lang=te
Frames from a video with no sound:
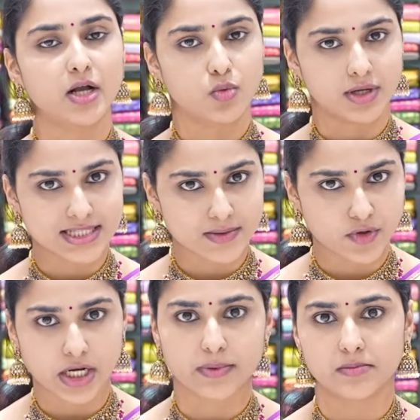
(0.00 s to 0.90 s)
మాకు
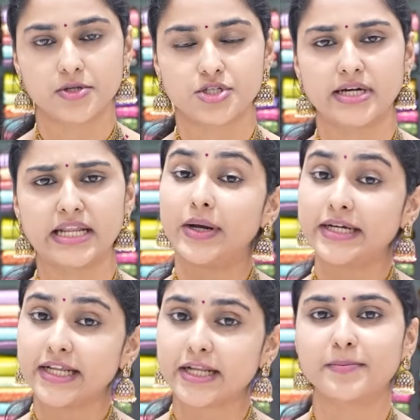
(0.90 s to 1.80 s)
వాట్సాప్ ద్వారా పంపించండి
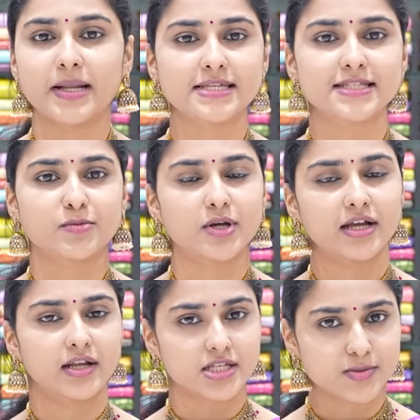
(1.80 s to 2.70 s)
వెంటనే రిప్లై ఇస్తాము
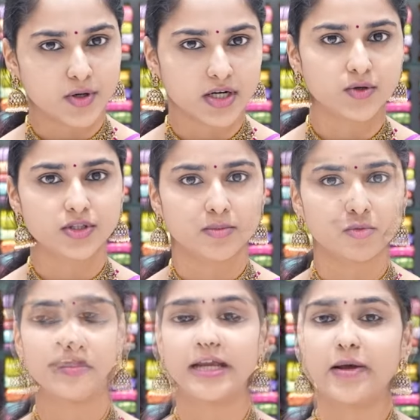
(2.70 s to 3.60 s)
అలాగే రెస్పాండ్ అవుతాము